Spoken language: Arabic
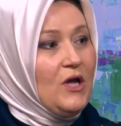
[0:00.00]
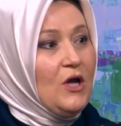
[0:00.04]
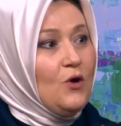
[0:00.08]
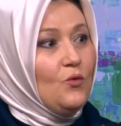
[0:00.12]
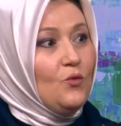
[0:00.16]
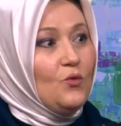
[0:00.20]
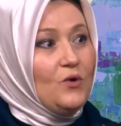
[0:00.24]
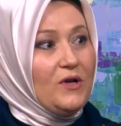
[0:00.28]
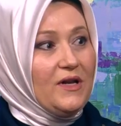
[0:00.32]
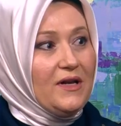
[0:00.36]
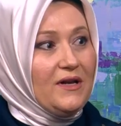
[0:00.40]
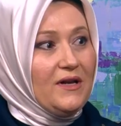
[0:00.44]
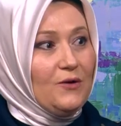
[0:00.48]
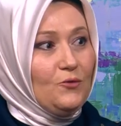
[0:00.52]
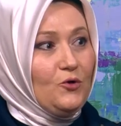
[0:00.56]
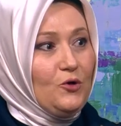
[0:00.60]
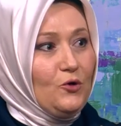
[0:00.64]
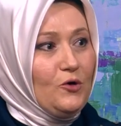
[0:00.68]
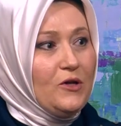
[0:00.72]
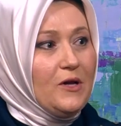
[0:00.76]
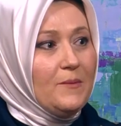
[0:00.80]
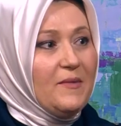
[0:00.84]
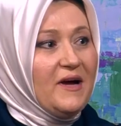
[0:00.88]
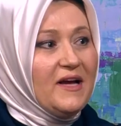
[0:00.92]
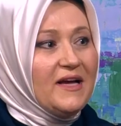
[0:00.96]

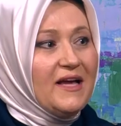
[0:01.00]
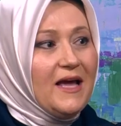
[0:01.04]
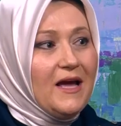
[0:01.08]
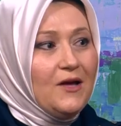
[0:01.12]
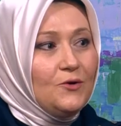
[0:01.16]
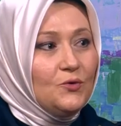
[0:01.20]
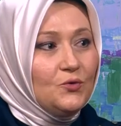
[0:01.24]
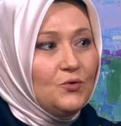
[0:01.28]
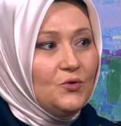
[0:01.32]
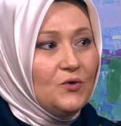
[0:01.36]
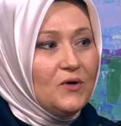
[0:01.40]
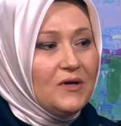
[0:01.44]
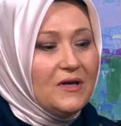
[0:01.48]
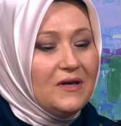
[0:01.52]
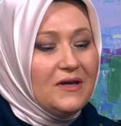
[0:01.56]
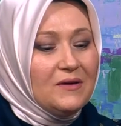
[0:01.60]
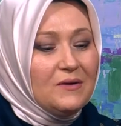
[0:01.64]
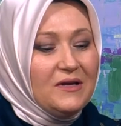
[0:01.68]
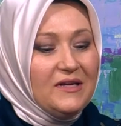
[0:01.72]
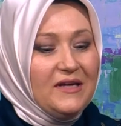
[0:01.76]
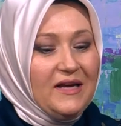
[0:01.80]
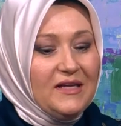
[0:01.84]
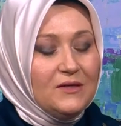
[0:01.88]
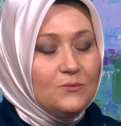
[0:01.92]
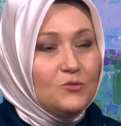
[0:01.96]
والعلماء كانوا
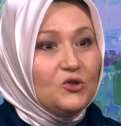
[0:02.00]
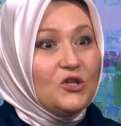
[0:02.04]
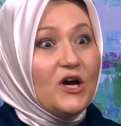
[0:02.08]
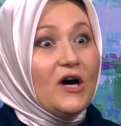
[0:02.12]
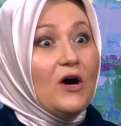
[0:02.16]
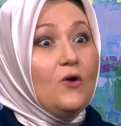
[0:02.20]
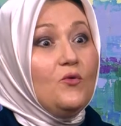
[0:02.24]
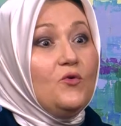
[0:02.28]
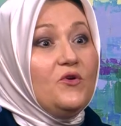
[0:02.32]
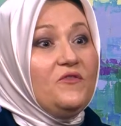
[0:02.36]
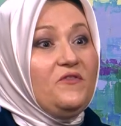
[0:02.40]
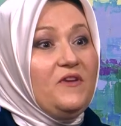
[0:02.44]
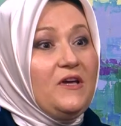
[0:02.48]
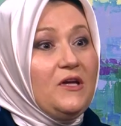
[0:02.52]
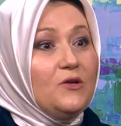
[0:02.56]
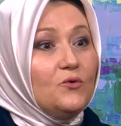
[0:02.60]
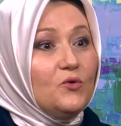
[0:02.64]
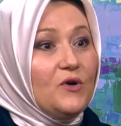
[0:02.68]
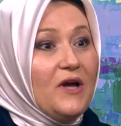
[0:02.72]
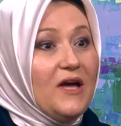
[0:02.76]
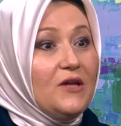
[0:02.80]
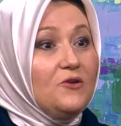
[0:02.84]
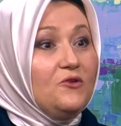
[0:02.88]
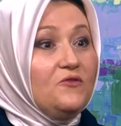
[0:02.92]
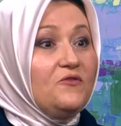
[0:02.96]
يعني متخوفين
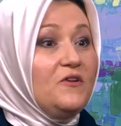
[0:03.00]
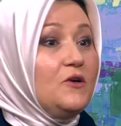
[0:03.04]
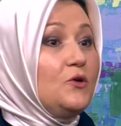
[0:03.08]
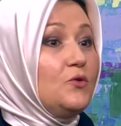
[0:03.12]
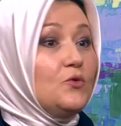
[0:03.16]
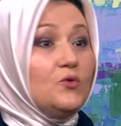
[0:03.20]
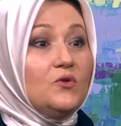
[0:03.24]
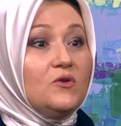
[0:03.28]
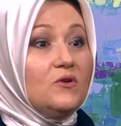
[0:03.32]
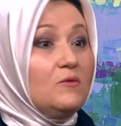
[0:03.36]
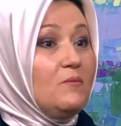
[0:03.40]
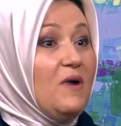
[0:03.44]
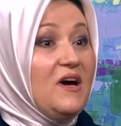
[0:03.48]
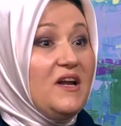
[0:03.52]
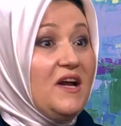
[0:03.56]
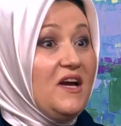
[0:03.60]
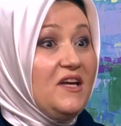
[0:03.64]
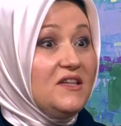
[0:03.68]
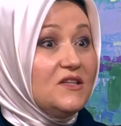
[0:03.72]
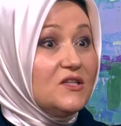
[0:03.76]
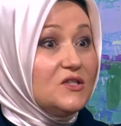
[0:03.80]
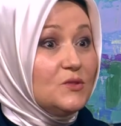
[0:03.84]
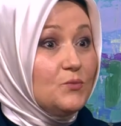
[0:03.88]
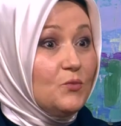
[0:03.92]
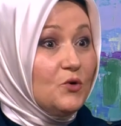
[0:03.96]
وكانوا يفكروا انه ما رح
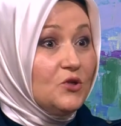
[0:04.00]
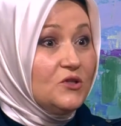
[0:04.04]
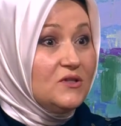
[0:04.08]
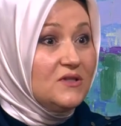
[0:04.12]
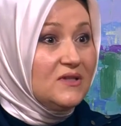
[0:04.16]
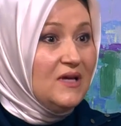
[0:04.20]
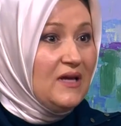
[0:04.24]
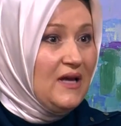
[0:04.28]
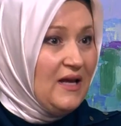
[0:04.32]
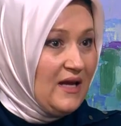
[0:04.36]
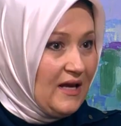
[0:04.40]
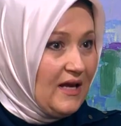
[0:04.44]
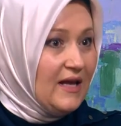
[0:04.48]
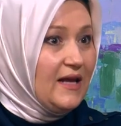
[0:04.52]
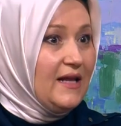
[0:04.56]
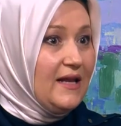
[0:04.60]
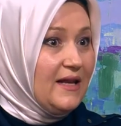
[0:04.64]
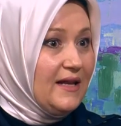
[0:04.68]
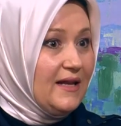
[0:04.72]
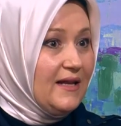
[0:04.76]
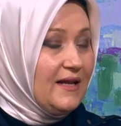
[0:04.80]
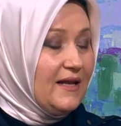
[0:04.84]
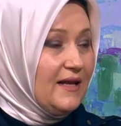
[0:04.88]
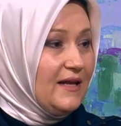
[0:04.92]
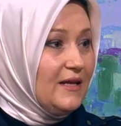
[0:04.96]
تزبط
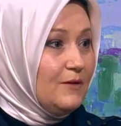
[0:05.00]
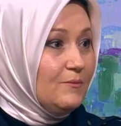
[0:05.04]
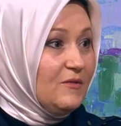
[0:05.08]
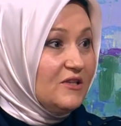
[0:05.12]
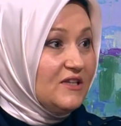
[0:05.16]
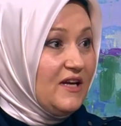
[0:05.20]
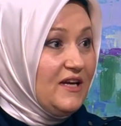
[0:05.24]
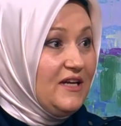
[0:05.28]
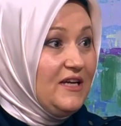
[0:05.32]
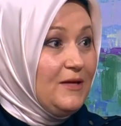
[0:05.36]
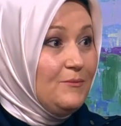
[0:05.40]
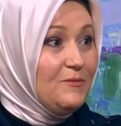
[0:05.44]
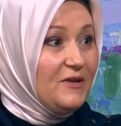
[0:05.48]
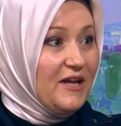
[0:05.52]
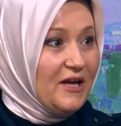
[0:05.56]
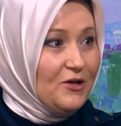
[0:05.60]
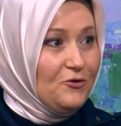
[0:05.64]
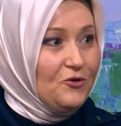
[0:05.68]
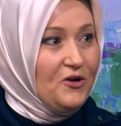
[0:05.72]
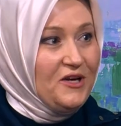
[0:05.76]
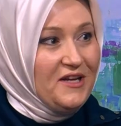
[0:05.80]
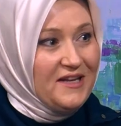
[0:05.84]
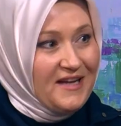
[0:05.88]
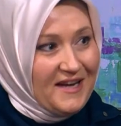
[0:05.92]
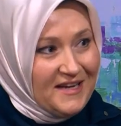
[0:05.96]
المطاعيم لانه
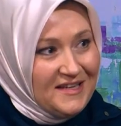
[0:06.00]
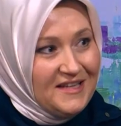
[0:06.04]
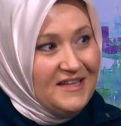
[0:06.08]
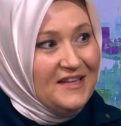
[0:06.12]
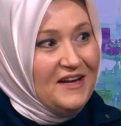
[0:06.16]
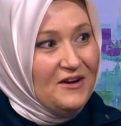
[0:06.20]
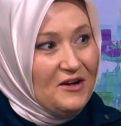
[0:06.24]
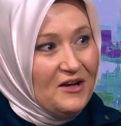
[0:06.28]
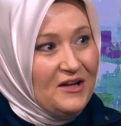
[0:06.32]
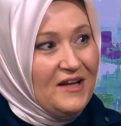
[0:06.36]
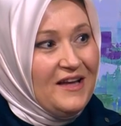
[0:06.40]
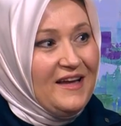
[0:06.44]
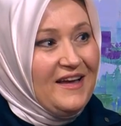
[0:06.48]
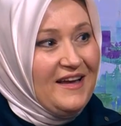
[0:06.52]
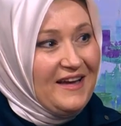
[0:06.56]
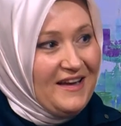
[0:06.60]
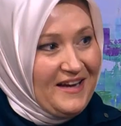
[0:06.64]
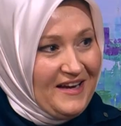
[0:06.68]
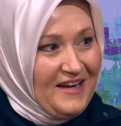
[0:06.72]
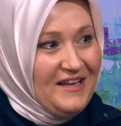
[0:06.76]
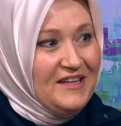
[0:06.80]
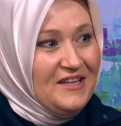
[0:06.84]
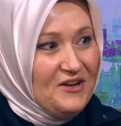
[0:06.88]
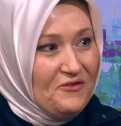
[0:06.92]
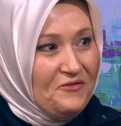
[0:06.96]
احنا عندنا
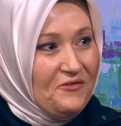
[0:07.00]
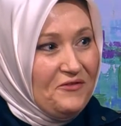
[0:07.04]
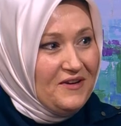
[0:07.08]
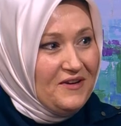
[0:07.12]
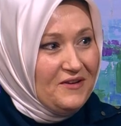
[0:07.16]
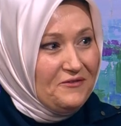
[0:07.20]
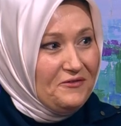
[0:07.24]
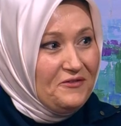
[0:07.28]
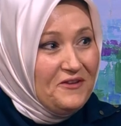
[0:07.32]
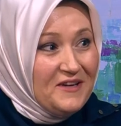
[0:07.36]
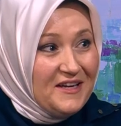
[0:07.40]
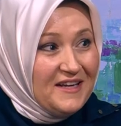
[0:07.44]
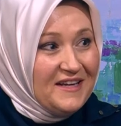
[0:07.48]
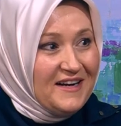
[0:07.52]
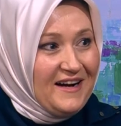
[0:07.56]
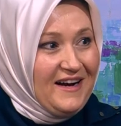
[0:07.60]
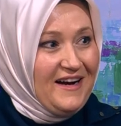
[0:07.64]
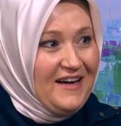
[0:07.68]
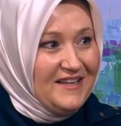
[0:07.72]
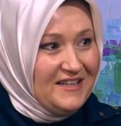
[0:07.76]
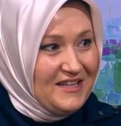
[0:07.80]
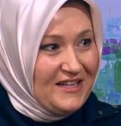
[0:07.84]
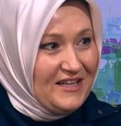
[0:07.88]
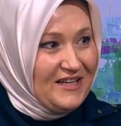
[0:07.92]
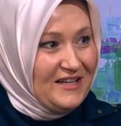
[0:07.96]
عندنا فكره
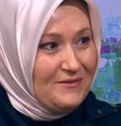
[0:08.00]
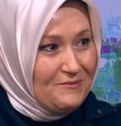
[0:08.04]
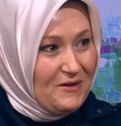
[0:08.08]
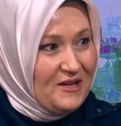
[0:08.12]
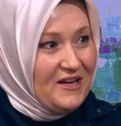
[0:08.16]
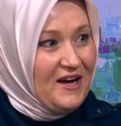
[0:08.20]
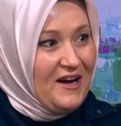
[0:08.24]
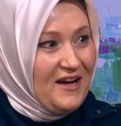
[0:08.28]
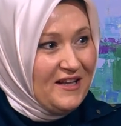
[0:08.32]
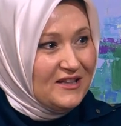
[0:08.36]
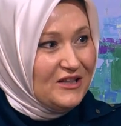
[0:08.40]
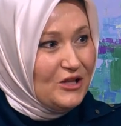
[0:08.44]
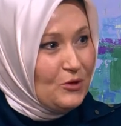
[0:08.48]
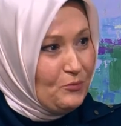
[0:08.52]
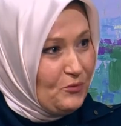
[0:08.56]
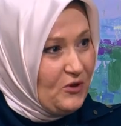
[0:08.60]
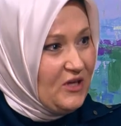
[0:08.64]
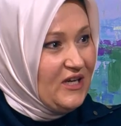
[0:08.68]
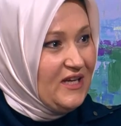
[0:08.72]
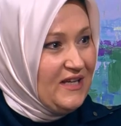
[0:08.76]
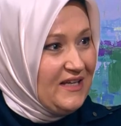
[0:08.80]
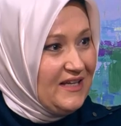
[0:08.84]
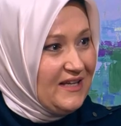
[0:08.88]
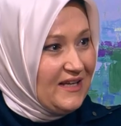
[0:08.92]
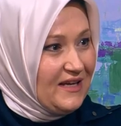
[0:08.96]
عن المناعه
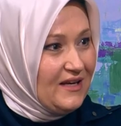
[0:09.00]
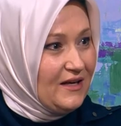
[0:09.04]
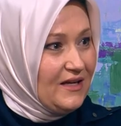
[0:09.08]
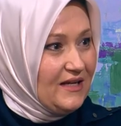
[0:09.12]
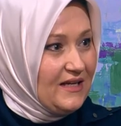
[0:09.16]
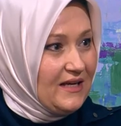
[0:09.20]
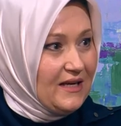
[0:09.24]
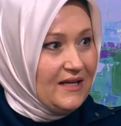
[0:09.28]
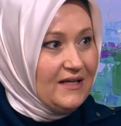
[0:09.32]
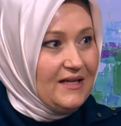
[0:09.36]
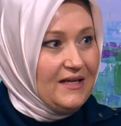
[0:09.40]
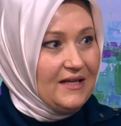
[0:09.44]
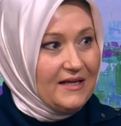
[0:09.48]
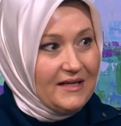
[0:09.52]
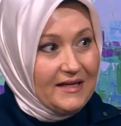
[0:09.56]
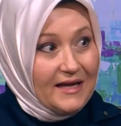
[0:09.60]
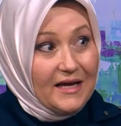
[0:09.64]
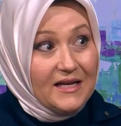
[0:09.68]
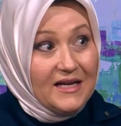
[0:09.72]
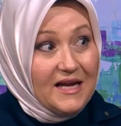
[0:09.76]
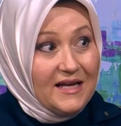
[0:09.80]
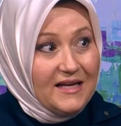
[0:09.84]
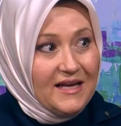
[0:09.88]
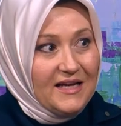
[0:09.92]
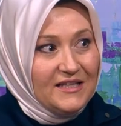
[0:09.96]
الطبيعيه يعني
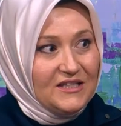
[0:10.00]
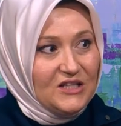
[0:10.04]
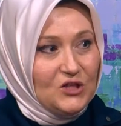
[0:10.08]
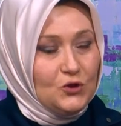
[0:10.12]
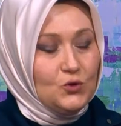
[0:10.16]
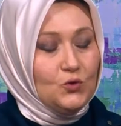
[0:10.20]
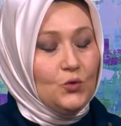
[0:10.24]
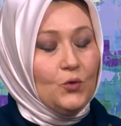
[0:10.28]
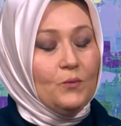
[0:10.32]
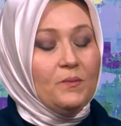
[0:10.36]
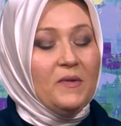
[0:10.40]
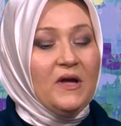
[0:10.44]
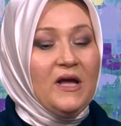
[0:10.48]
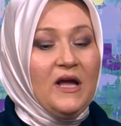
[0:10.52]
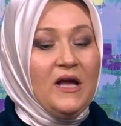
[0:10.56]
لانها لا تدوم